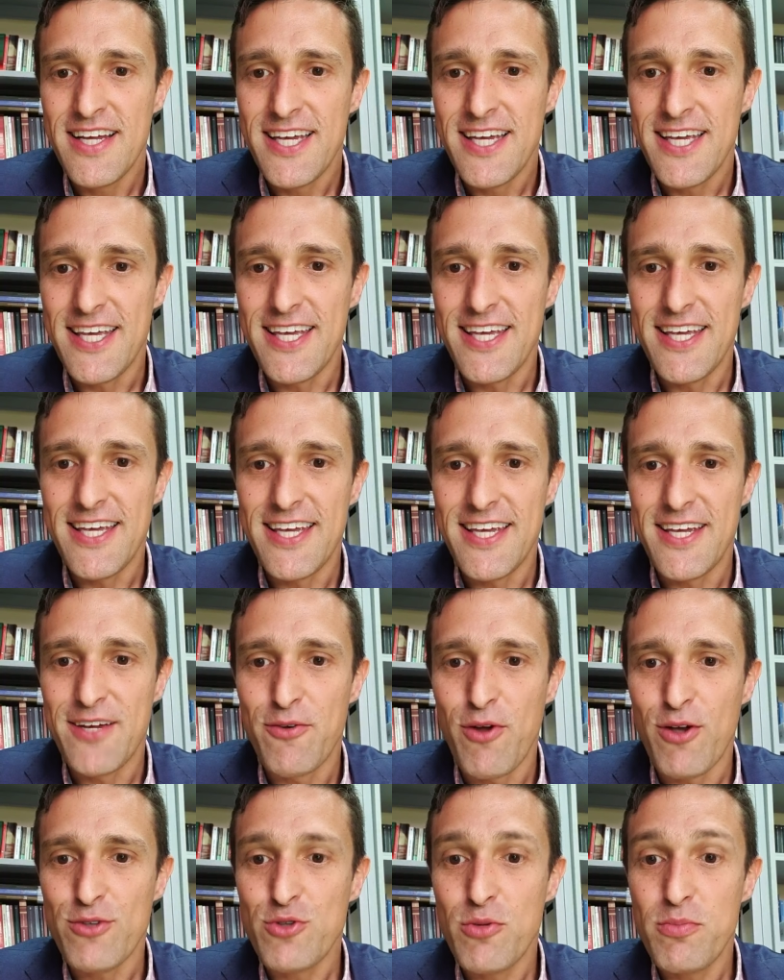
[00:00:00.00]
E o
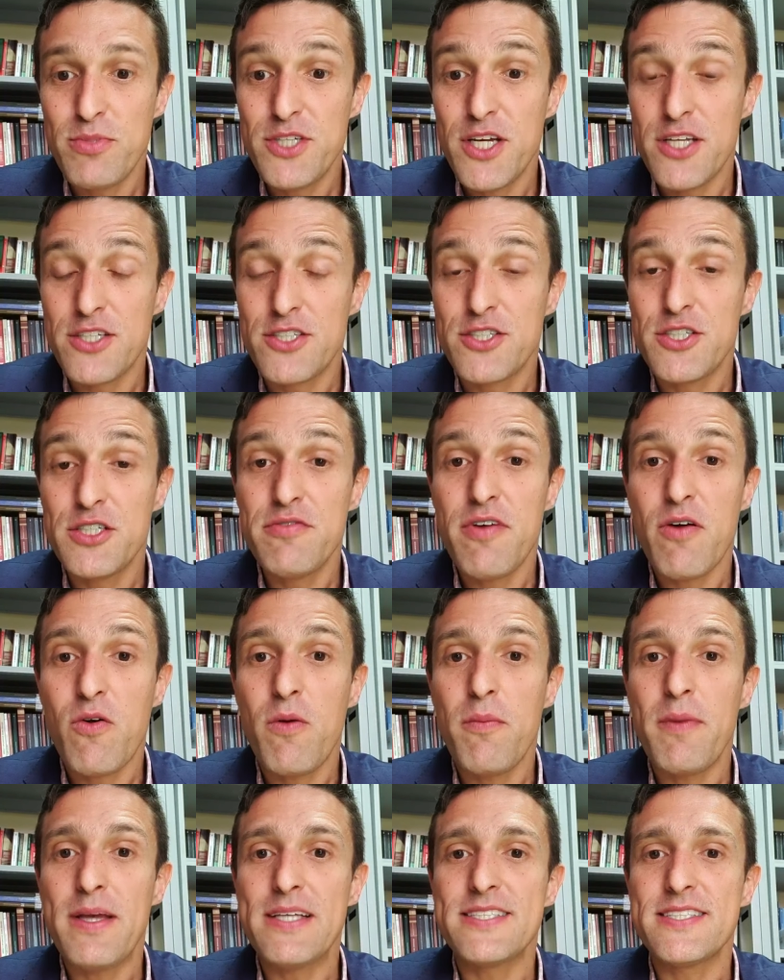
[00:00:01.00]
nosso objetivo é
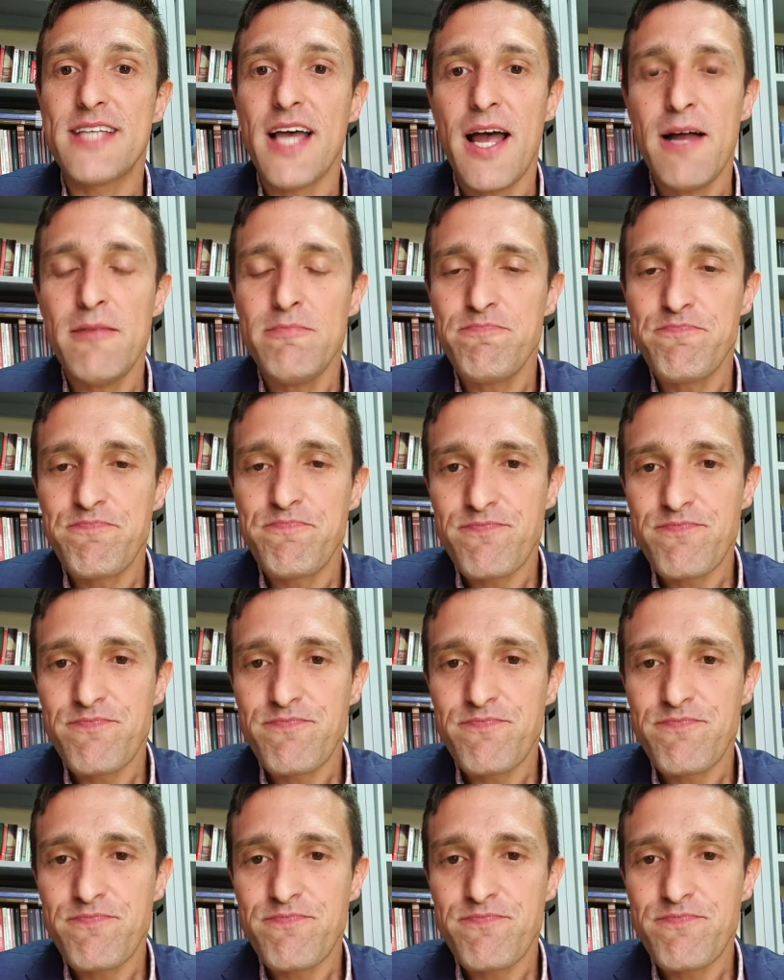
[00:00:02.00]
começar